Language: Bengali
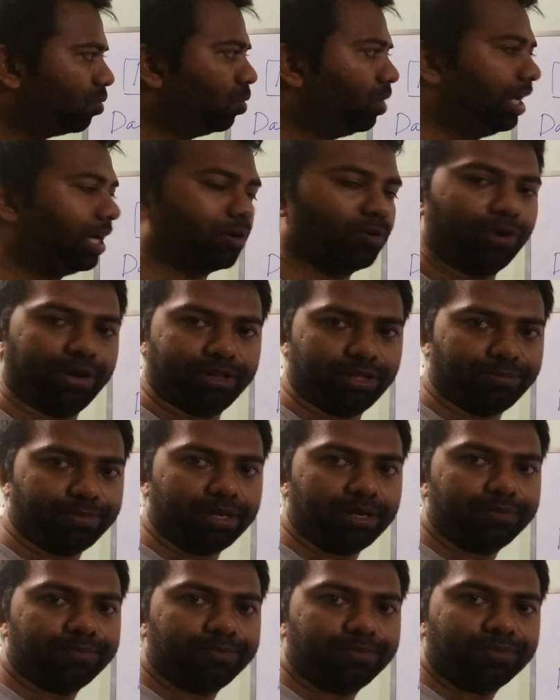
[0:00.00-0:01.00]
উল্লেখ করে
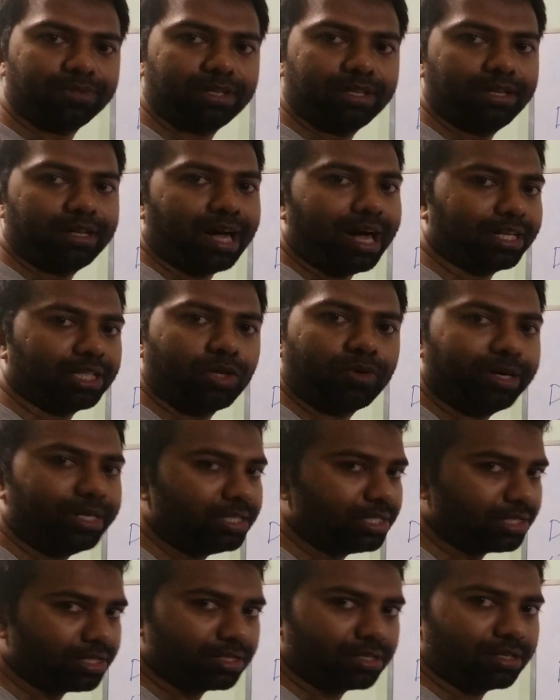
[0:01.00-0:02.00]
দিবে
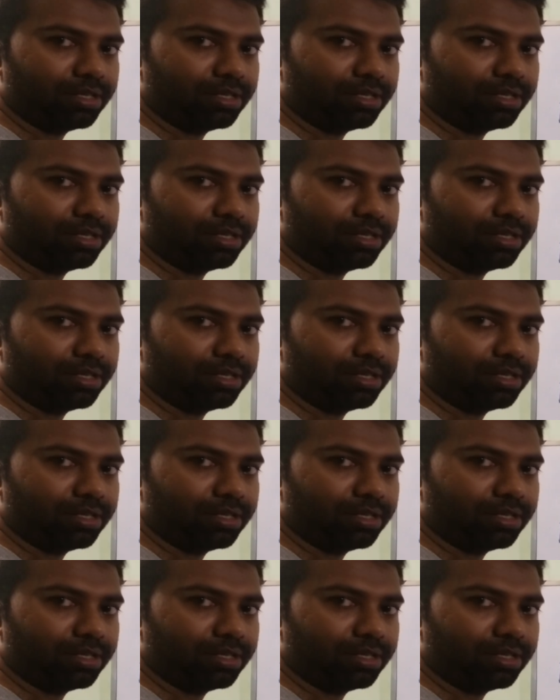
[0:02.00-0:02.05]
আদারওয়াইজ